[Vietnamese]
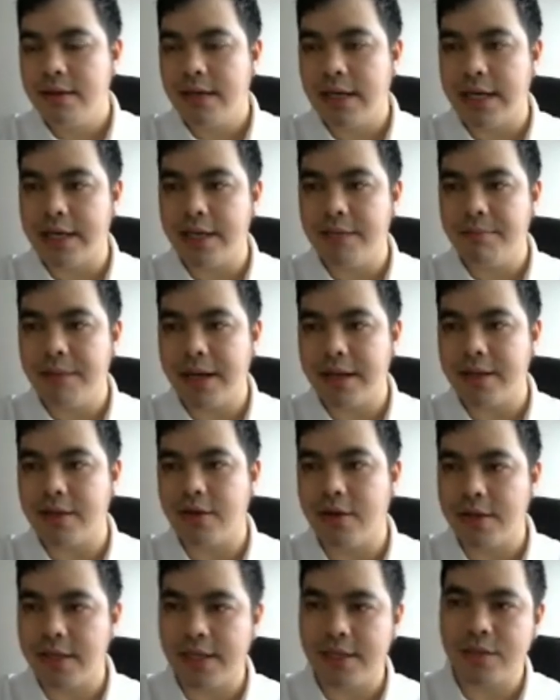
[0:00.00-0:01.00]
HD Bank
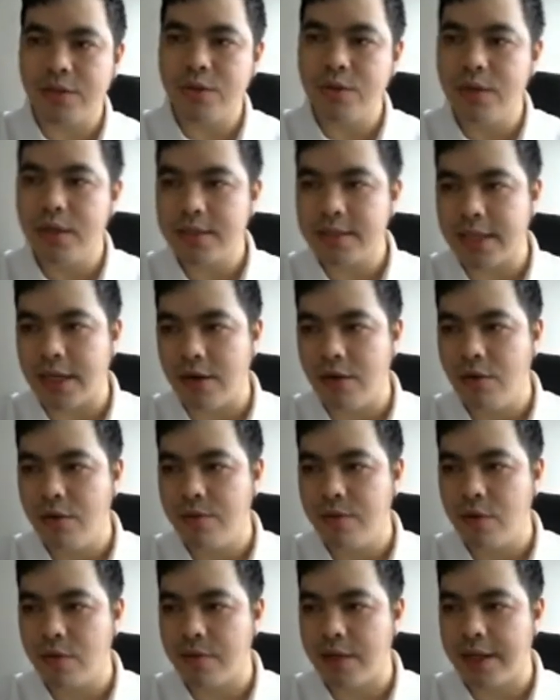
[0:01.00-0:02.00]
có thể xu hướng sẽ hồi
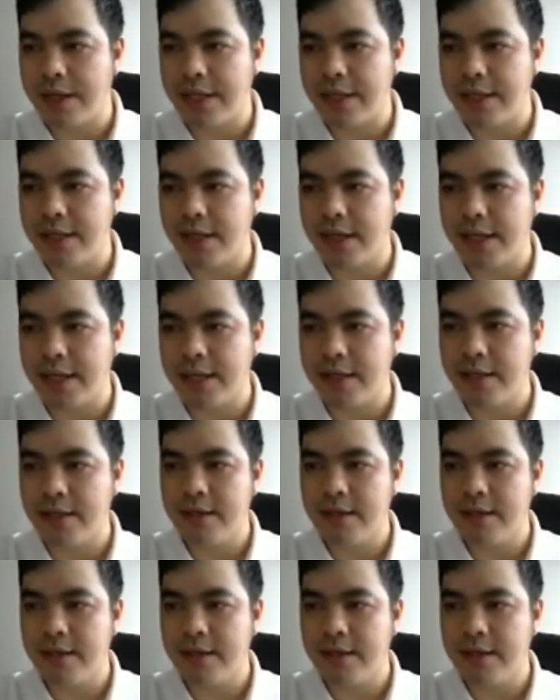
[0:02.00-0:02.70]
phục về đỉnh được à?